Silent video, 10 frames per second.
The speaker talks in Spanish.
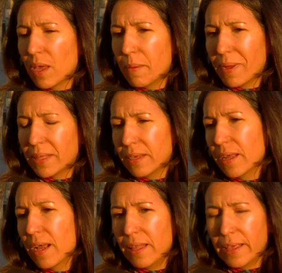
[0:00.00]
en,
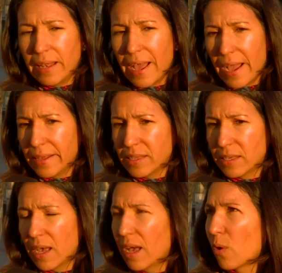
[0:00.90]
material de
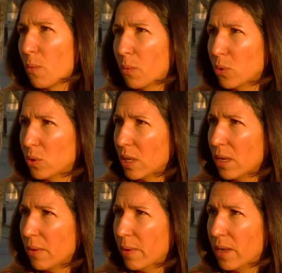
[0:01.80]
lancha,
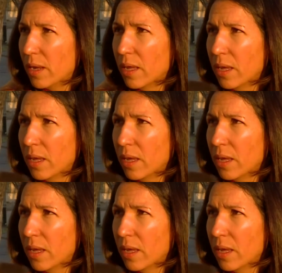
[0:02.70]
combustible.